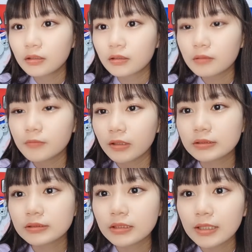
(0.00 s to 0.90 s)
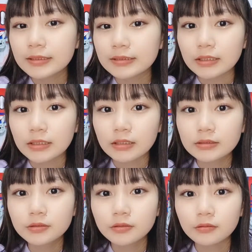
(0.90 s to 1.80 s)
亀は安全第一なんだっけ
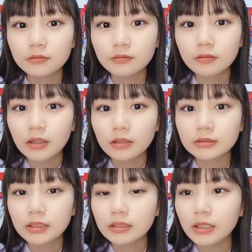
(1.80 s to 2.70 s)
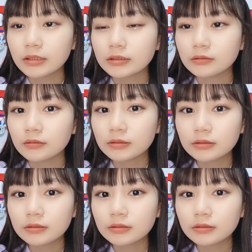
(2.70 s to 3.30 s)
そう安全第一のや